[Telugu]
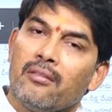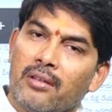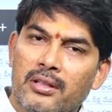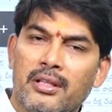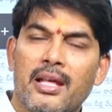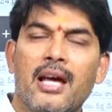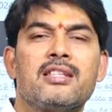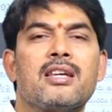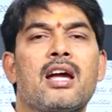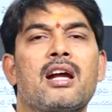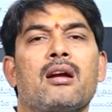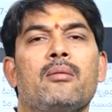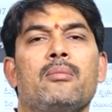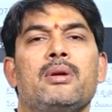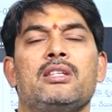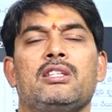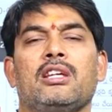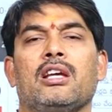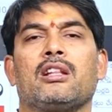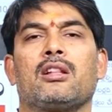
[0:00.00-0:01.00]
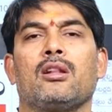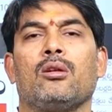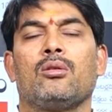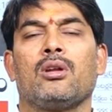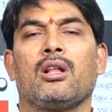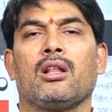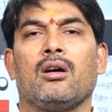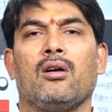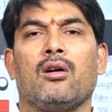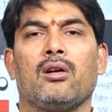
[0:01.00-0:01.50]
విద్యాశాఖ మీ చేతిలో
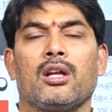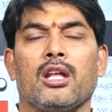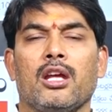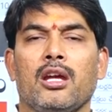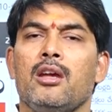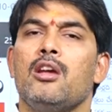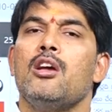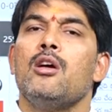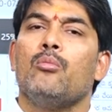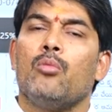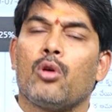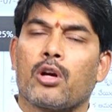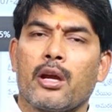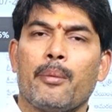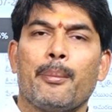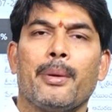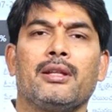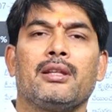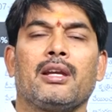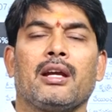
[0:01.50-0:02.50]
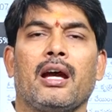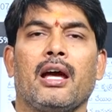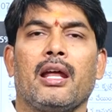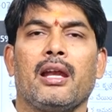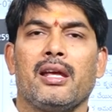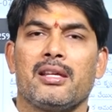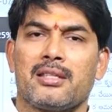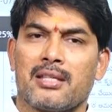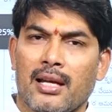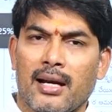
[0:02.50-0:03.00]
ఉన్నది కాబట్టి ముఖ్యమంత్రి
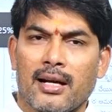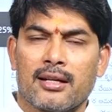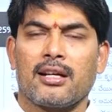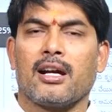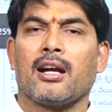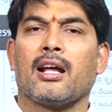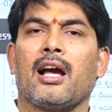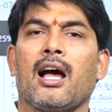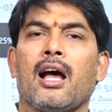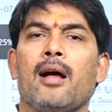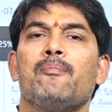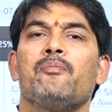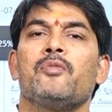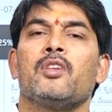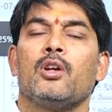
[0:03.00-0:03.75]
గారే సెలెక్టెడ్గా